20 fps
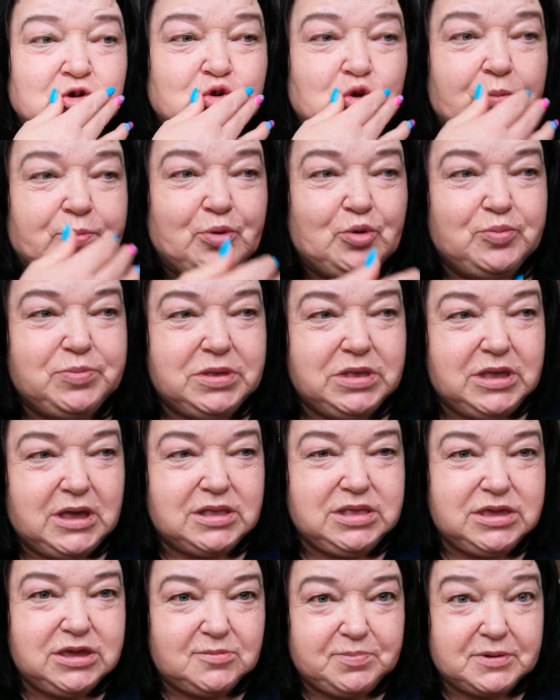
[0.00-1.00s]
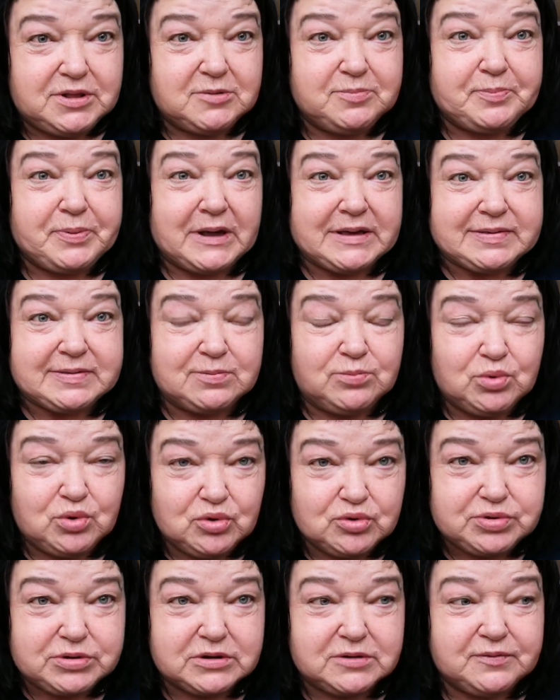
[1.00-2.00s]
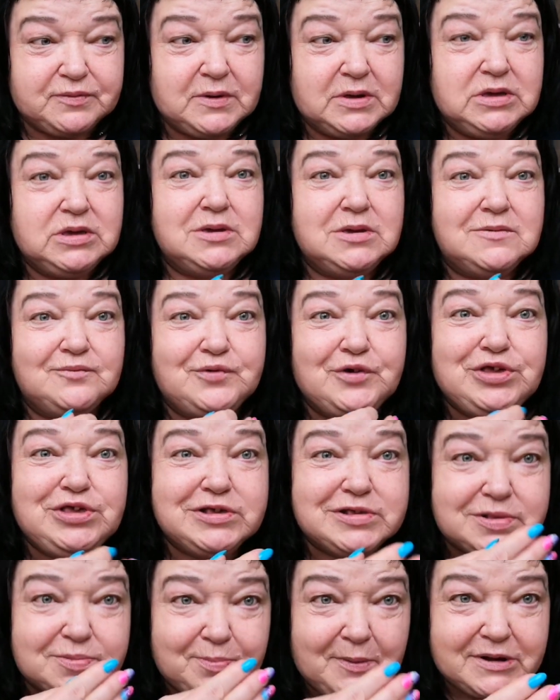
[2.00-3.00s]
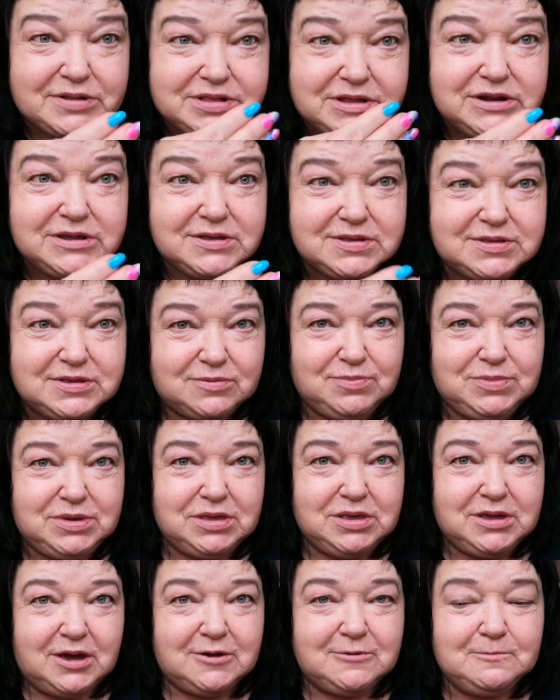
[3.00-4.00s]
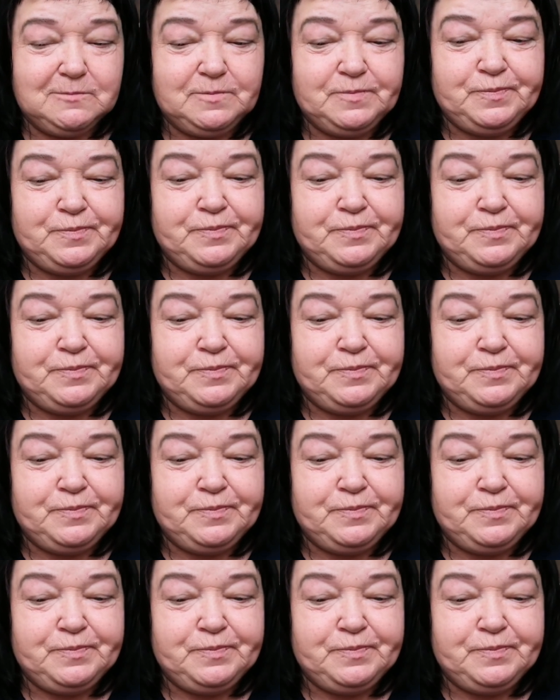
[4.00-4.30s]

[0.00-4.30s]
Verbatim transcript: чтобы у меня не было просмотров, вы не смотрите меня.